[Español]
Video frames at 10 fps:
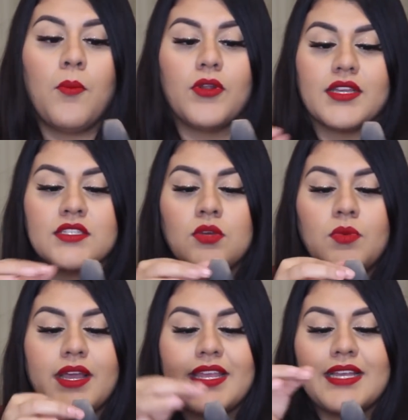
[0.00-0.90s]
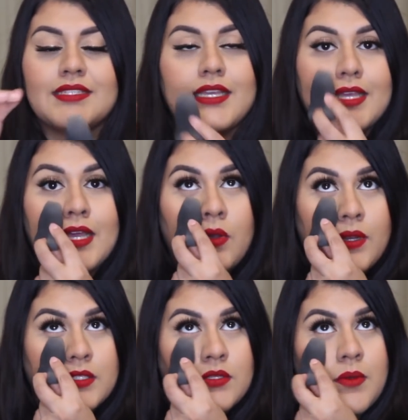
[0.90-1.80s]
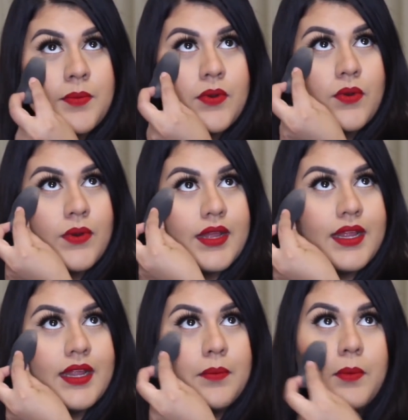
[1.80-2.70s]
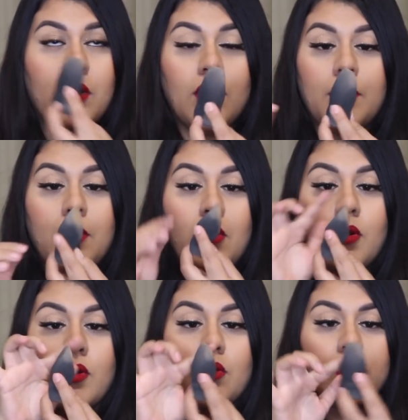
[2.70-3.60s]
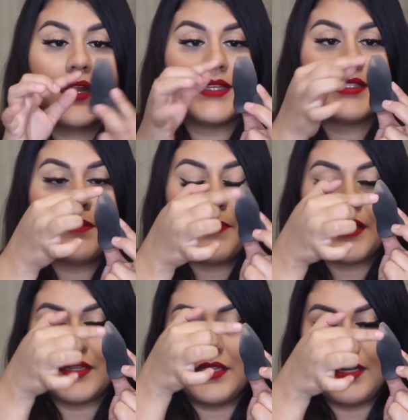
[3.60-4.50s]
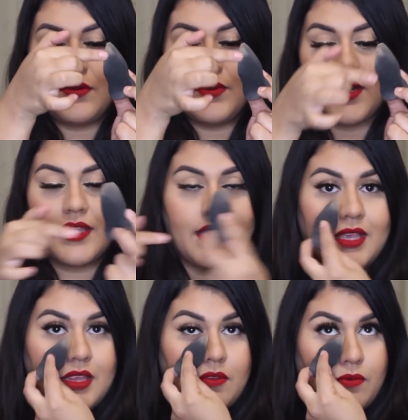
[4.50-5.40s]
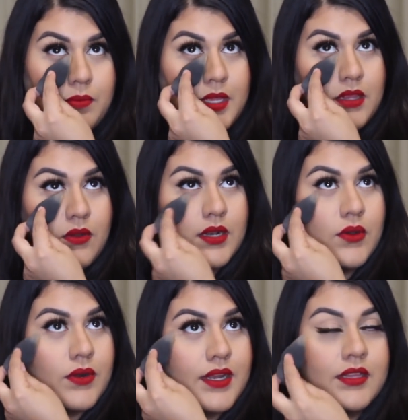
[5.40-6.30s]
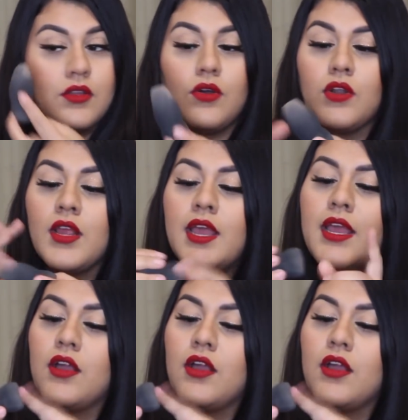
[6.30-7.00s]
porque es como que ya sé que con esto me pongo el polvo, con esta parte triangular de aquí difumino el corrector,